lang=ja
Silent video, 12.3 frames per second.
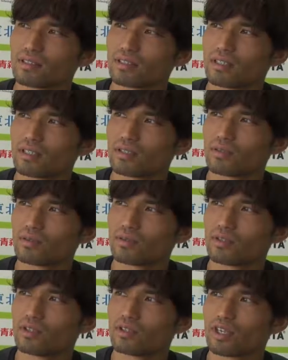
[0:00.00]
ああ
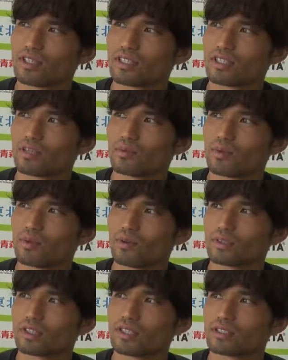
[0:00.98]
の琉球戦で
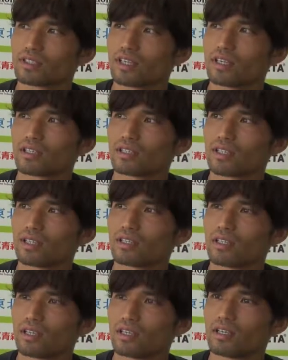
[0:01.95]
もチャンスがあった
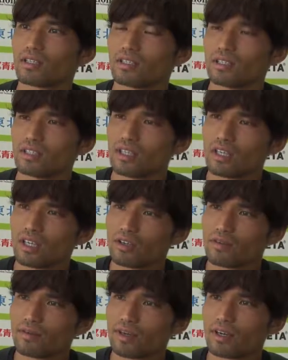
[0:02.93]
んで
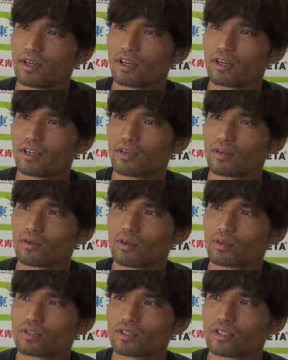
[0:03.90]
まあこ
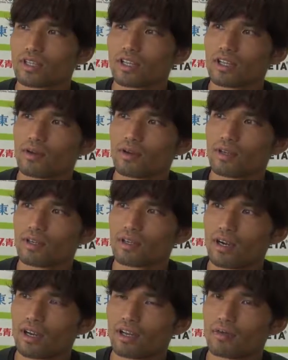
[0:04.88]
れを続け
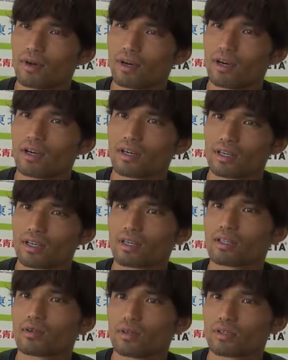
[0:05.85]
られれば
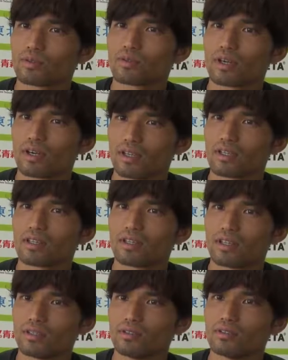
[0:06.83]
取れそうかなっ
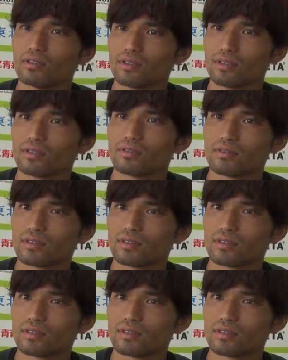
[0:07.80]
ていう